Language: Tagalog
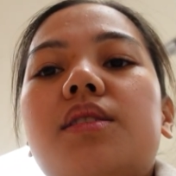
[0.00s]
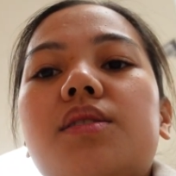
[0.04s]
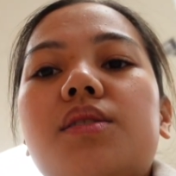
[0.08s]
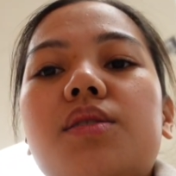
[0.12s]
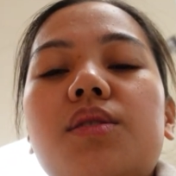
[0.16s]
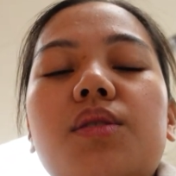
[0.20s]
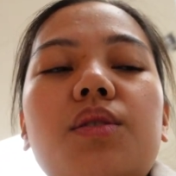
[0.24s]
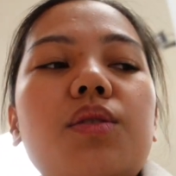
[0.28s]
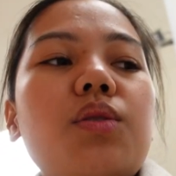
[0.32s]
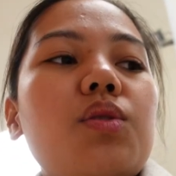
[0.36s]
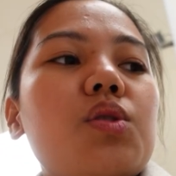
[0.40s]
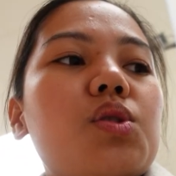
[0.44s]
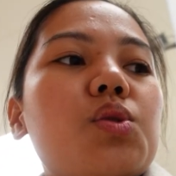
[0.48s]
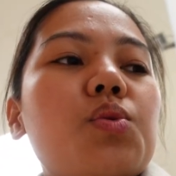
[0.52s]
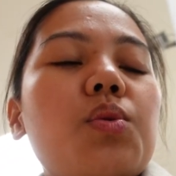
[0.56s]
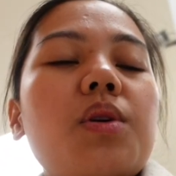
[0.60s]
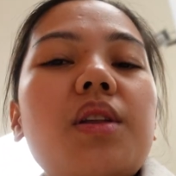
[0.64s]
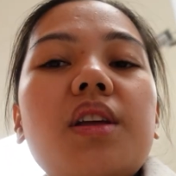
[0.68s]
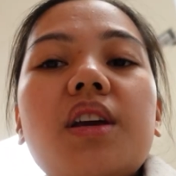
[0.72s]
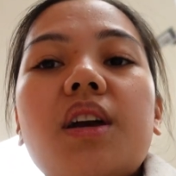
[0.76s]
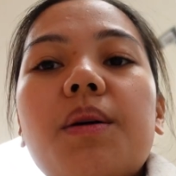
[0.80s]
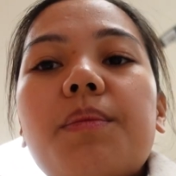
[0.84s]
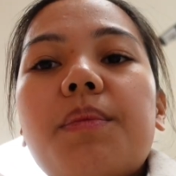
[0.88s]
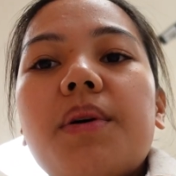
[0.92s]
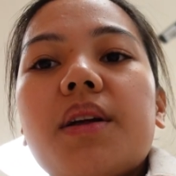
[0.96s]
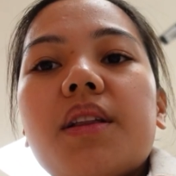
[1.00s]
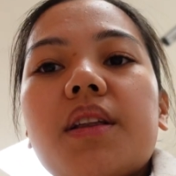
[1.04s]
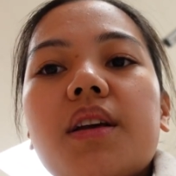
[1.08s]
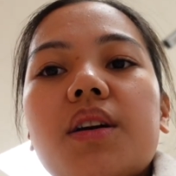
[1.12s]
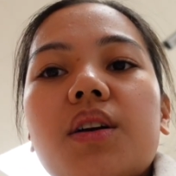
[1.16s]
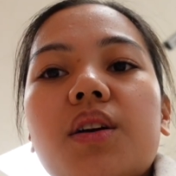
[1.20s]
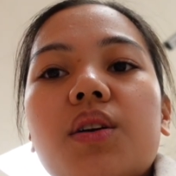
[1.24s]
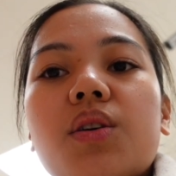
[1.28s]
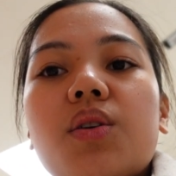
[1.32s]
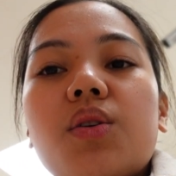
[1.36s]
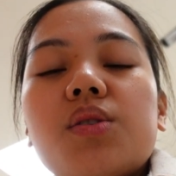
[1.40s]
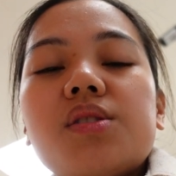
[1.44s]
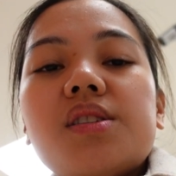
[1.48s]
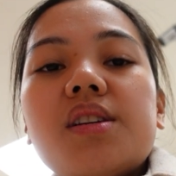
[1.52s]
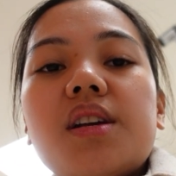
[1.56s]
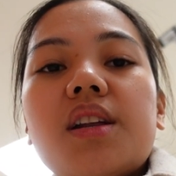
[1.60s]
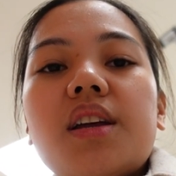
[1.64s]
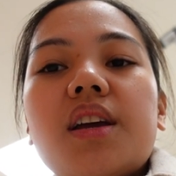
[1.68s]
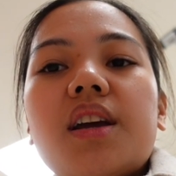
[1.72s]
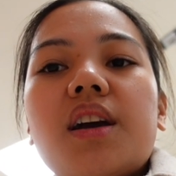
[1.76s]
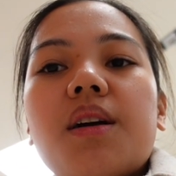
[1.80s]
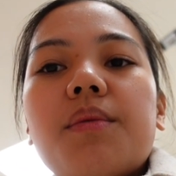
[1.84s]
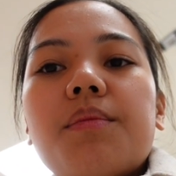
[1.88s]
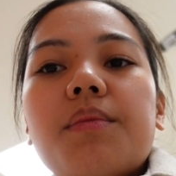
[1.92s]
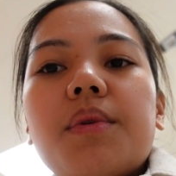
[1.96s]
So, usually kapag
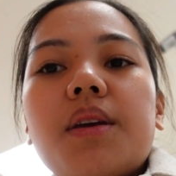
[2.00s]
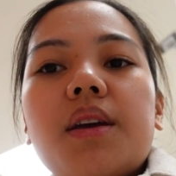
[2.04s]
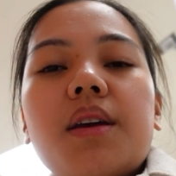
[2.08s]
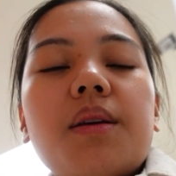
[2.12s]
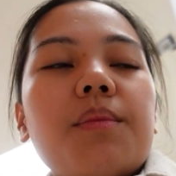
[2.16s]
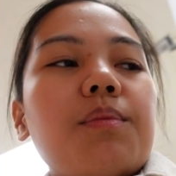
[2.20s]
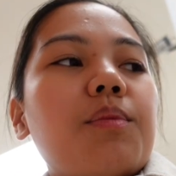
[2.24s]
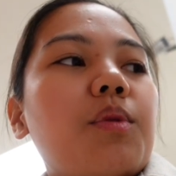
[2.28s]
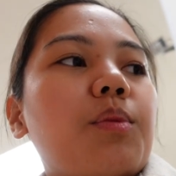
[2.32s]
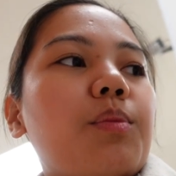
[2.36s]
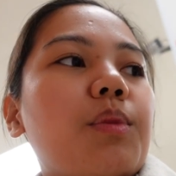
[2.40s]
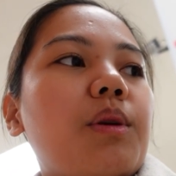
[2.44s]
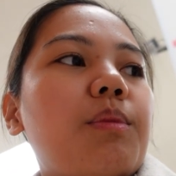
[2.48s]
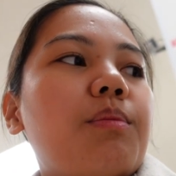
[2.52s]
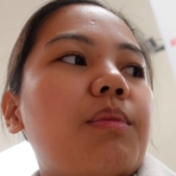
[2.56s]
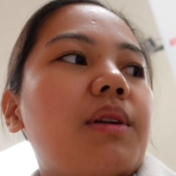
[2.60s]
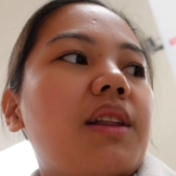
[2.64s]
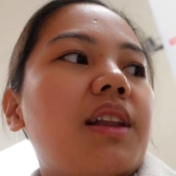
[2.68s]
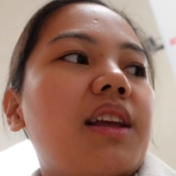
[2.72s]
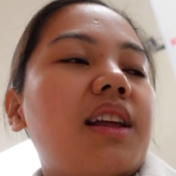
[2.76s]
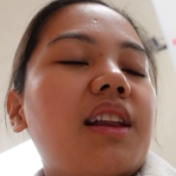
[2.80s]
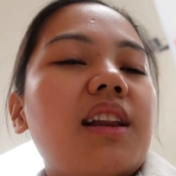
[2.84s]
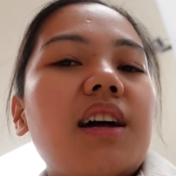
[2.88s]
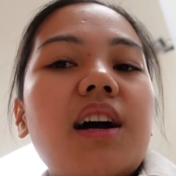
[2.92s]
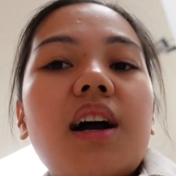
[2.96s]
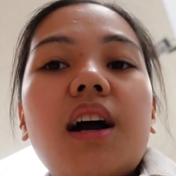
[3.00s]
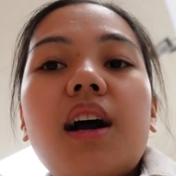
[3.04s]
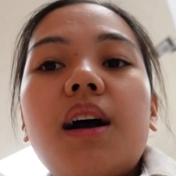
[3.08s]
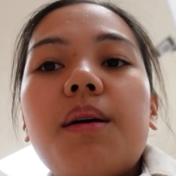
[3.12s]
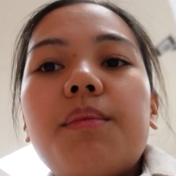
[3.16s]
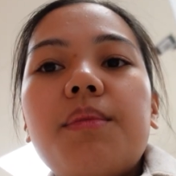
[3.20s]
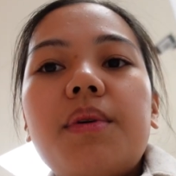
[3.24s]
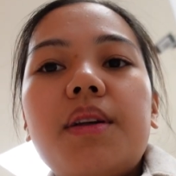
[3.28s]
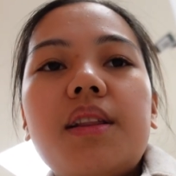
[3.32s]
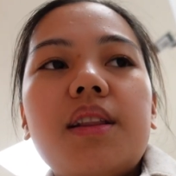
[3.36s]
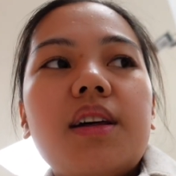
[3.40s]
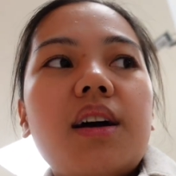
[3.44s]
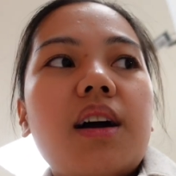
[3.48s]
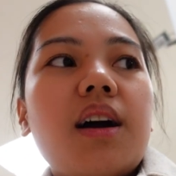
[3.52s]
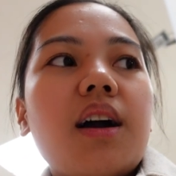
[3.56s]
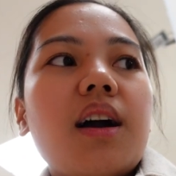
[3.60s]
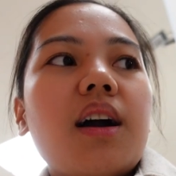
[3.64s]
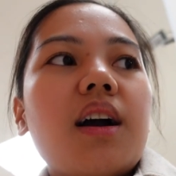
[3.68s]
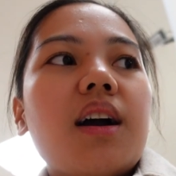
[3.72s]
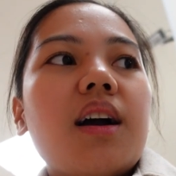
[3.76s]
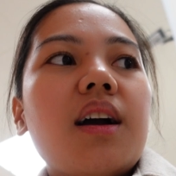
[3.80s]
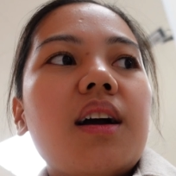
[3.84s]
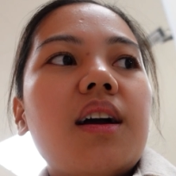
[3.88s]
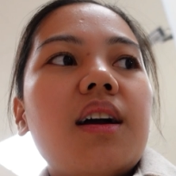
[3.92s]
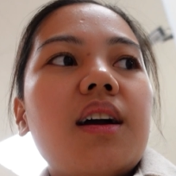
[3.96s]
nag-grocery kami, bumibili lang kami ng
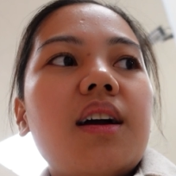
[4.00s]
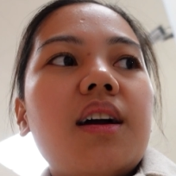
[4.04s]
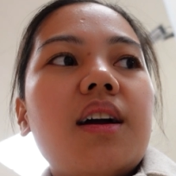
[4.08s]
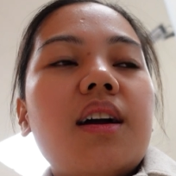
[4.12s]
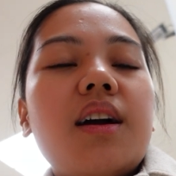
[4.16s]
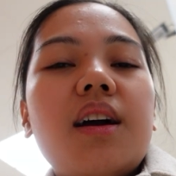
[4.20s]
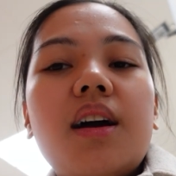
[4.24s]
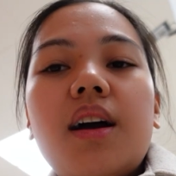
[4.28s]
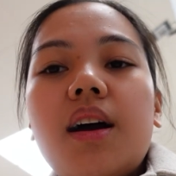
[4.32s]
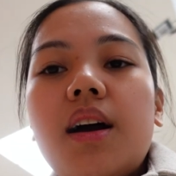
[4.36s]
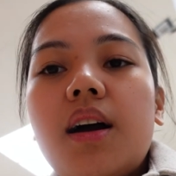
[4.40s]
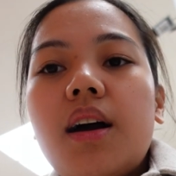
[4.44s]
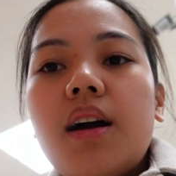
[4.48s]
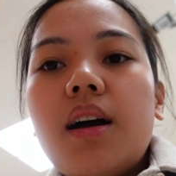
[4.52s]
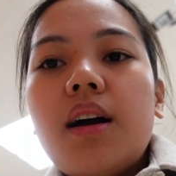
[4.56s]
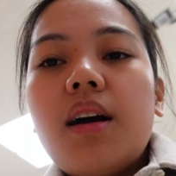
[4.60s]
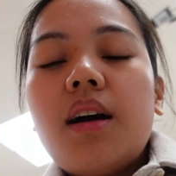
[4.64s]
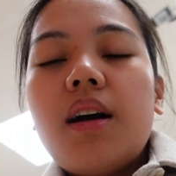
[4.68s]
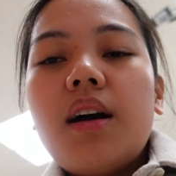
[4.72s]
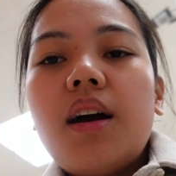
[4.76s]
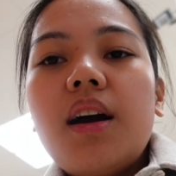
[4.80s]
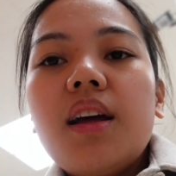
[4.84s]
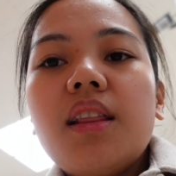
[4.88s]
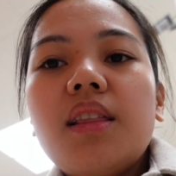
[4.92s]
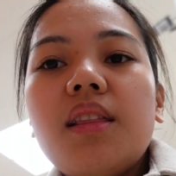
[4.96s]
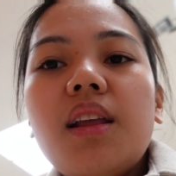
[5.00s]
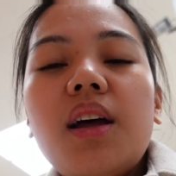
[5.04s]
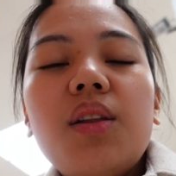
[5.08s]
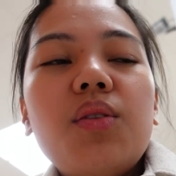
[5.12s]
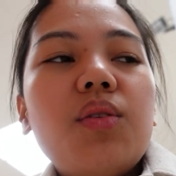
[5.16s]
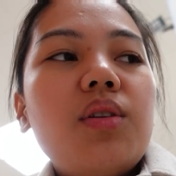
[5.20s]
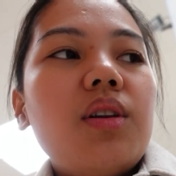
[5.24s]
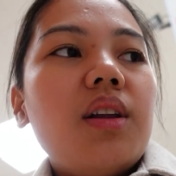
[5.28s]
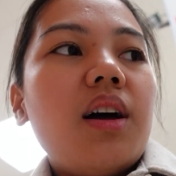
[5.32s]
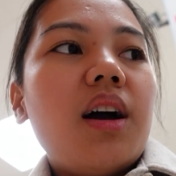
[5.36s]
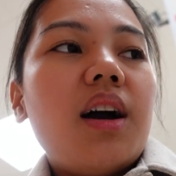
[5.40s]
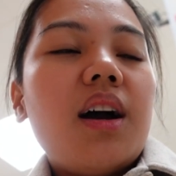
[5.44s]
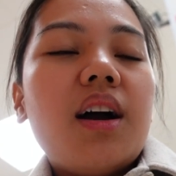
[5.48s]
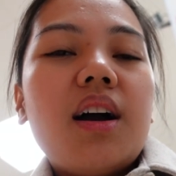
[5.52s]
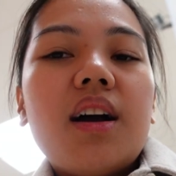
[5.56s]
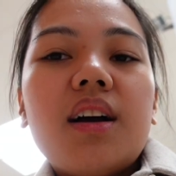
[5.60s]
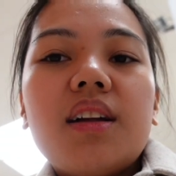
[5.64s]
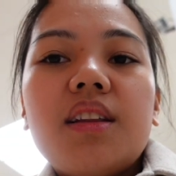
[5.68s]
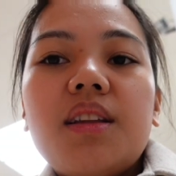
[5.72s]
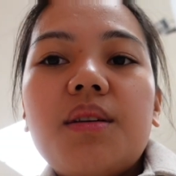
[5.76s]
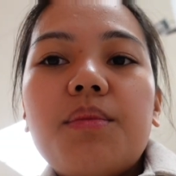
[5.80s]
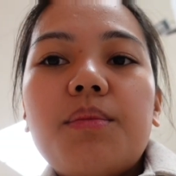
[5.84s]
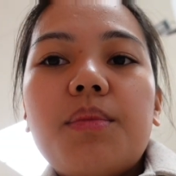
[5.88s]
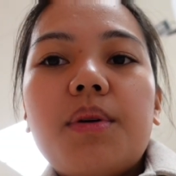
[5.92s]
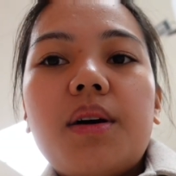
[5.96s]
kahit ano lang,
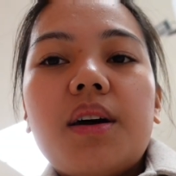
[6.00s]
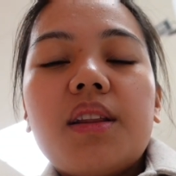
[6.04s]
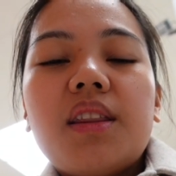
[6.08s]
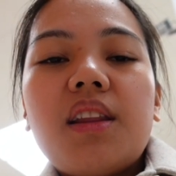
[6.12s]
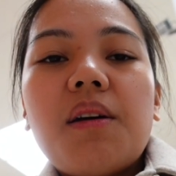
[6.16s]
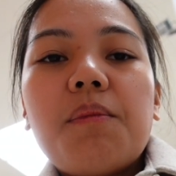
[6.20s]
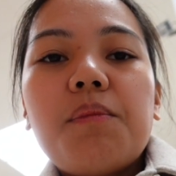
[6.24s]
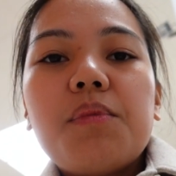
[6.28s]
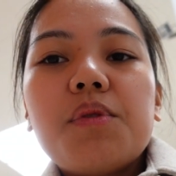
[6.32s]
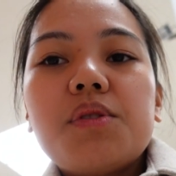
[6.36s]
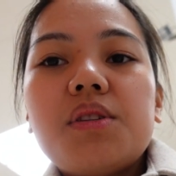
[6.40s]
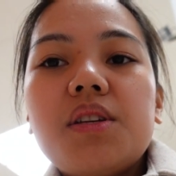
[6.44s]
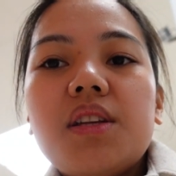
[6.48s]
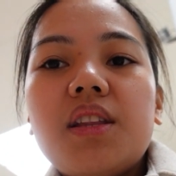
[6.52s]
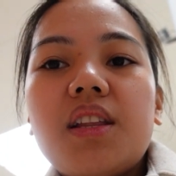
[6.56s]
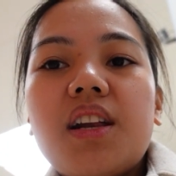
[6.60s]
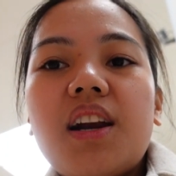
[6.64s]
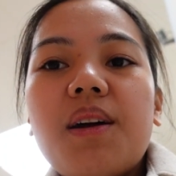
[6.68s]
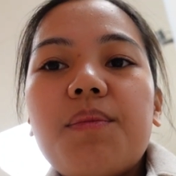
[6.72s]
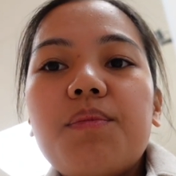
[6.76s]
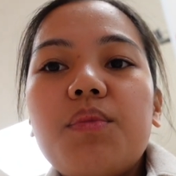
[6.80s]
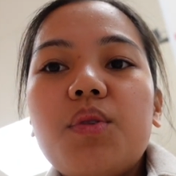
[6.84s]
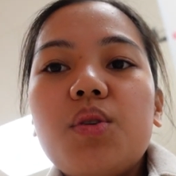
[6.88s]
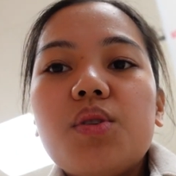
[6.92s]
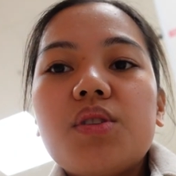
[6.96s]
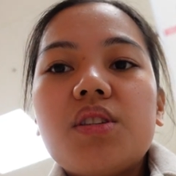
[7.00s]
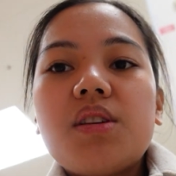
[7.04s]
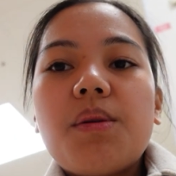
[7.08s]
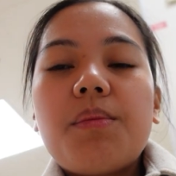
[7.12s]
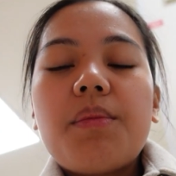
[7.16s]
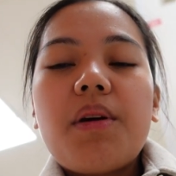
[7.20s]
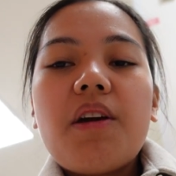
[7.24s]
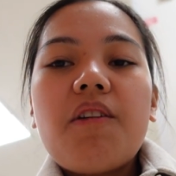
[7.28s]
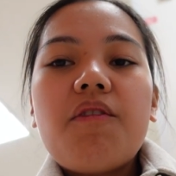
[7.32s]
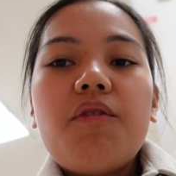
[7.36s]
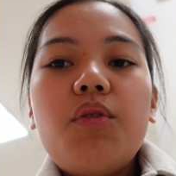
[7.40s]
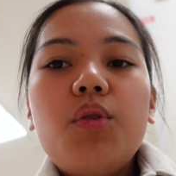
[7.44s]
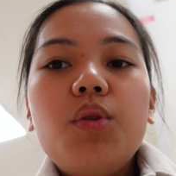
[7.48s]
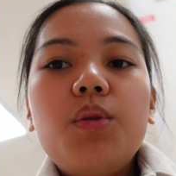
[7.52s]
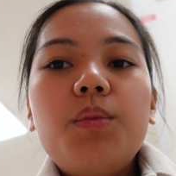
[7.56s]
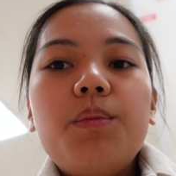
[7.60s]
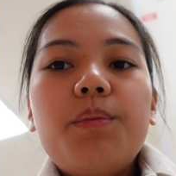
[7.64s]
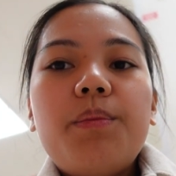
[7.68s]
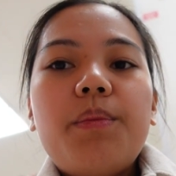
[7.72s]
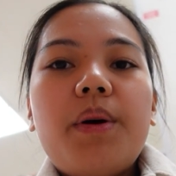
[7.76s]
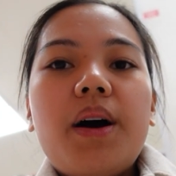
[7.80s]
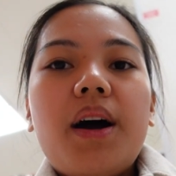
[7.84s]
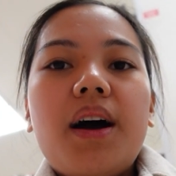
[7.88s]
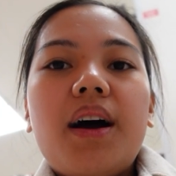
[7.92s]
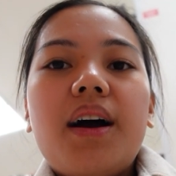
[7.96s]
ba diba? Tapos, idrop nyo sa my food
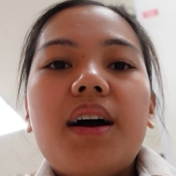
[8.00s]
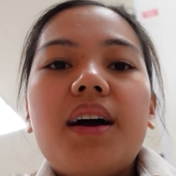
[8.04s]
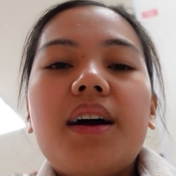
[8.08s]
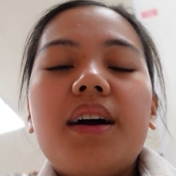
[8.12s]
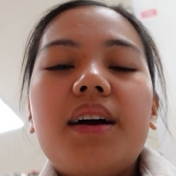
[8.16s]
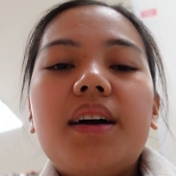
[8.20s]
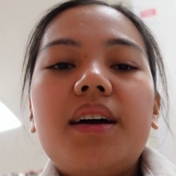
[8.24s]
bank.